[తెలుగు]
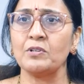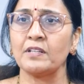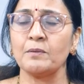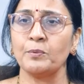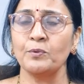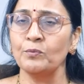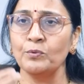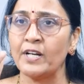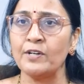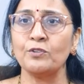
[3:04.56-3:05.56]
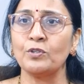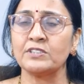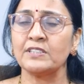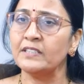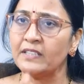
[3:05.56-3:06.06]
ఉంటుంది ఇప్పుడు నువ్వు రెండు
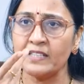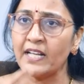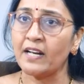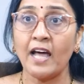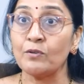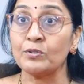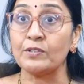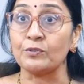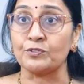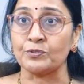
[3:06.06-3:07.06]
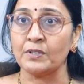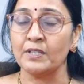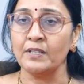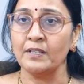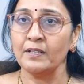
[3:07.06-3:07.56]
దోశలు తింటే నేను నాలుగు తినొచ్చు
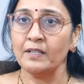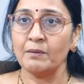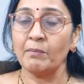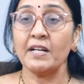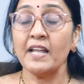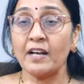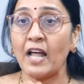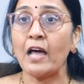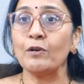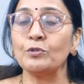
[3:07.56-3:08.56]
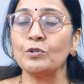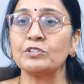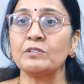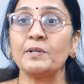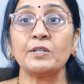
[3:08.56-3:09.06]
బట్ నేను నాలుగు
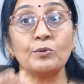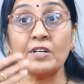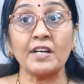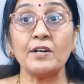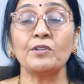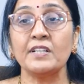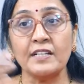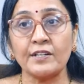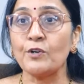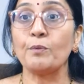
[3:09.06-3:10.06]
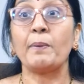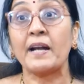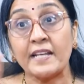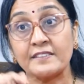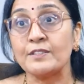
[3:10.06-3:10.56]
దోశలు పెట్టుకుని రెండు తిని రెండు
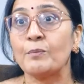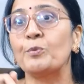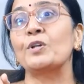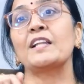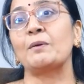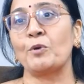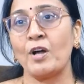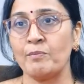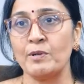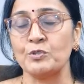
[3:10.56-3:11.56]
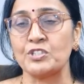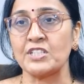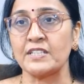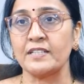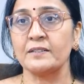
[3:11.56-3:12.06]
పడేసినప్పుడు కదా ప్రాబ్లం
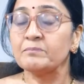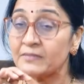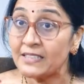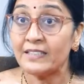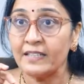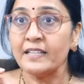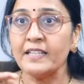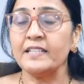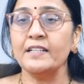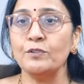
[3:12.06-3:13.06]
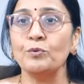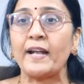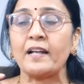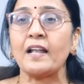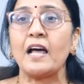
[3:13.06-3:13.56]
వచ్చేది ఇది నువ్వు
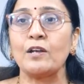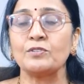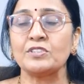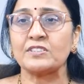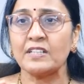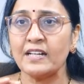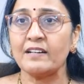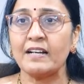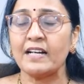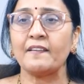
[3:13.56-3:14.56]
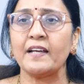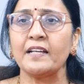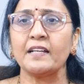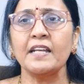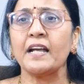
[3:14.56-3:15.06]
ఎట్లా ఆలోచిస్తున్నావు
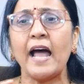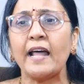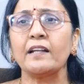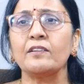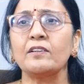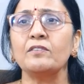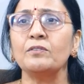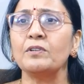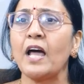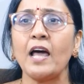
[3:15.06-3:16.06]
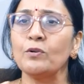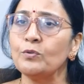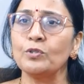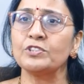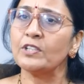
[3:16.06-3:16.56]
అన్నదానికి నీకు ఆనందం
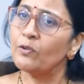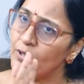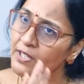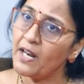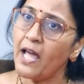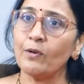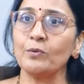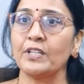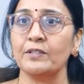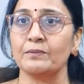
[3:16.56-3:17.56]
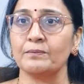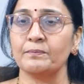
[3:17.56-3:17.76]
నాలుగు దోశల్లో ఉంటే నాలుగు తిను